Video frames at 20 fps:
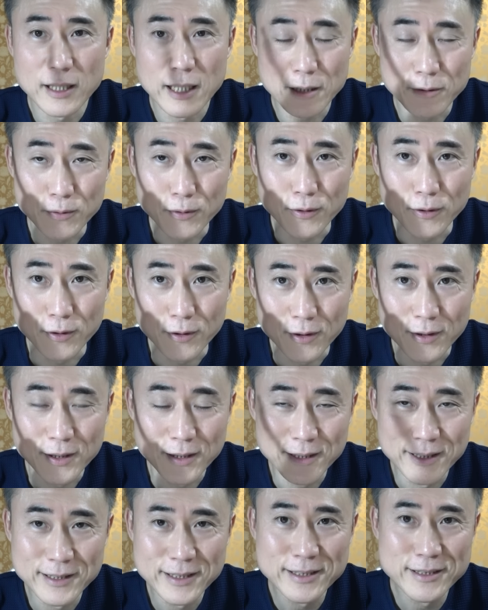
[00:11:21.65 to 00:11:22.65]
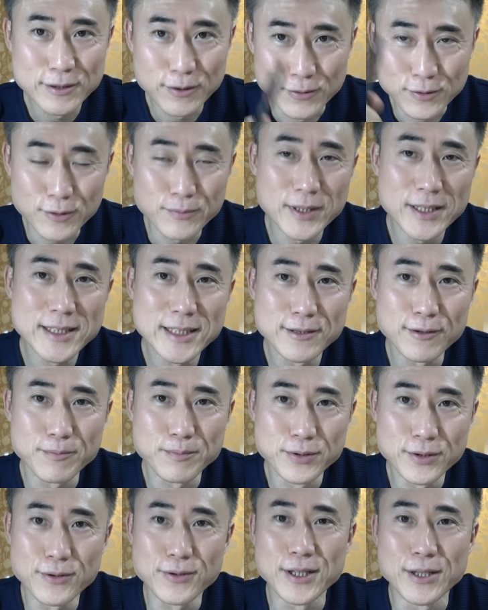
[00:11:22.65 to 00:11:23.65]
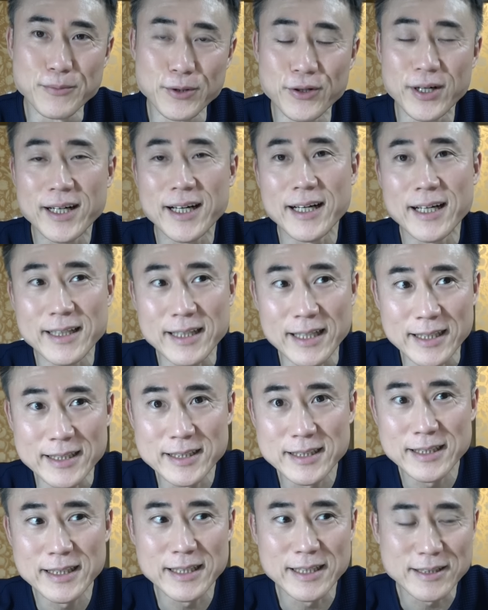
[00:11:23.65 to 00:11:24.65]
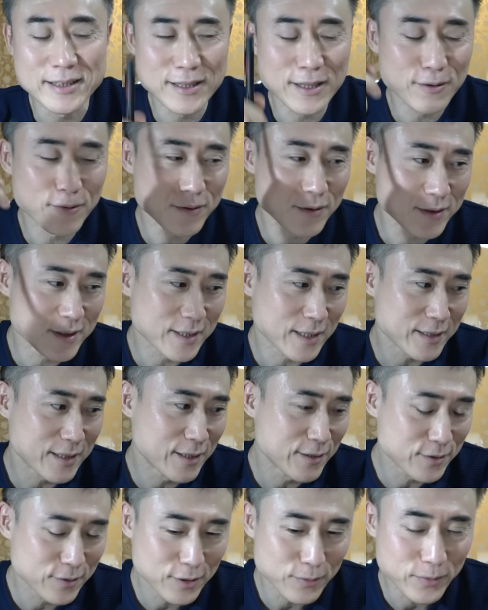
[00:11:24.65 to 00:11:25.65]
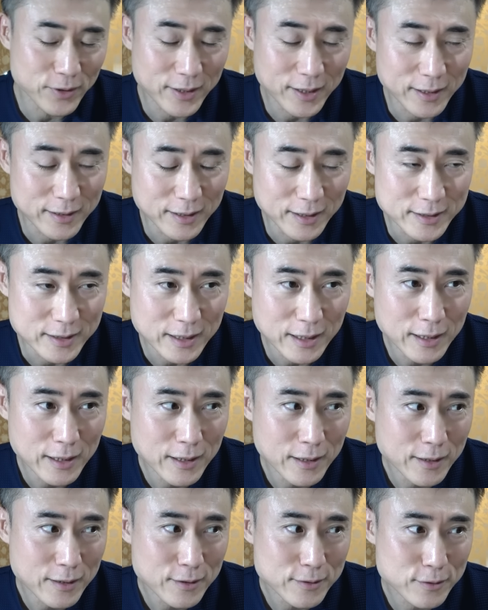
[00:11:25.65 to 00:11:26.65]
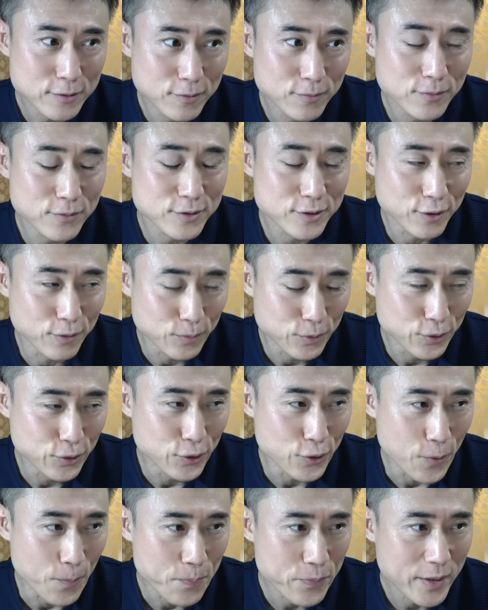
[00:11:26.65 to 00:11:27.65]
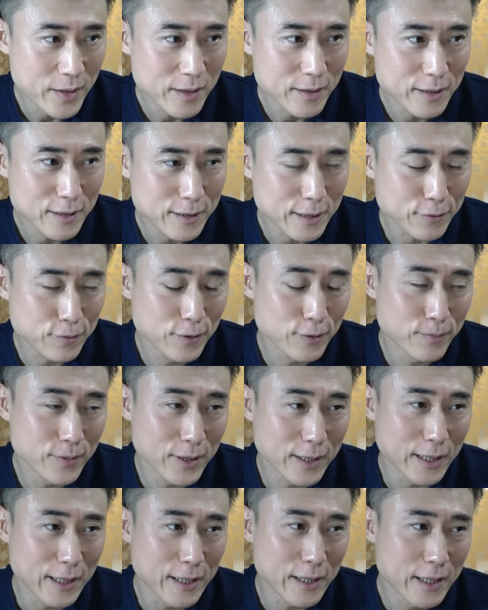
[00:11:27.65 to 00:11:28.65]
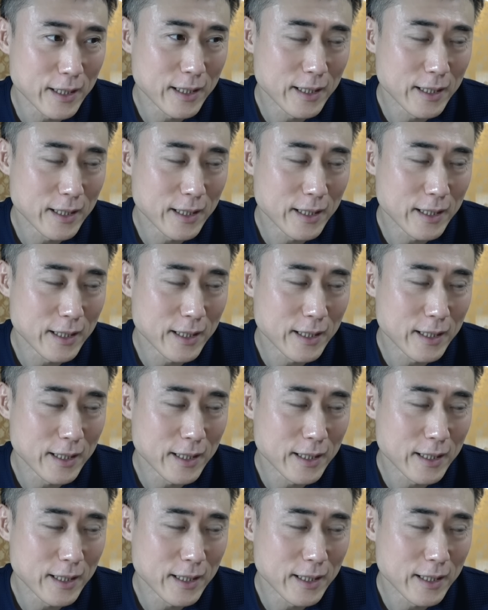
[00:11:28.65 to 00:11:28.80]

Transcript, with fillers: うあのその道のプロでもわからないしステロイド使ってる人でもわからないしそもそも例えば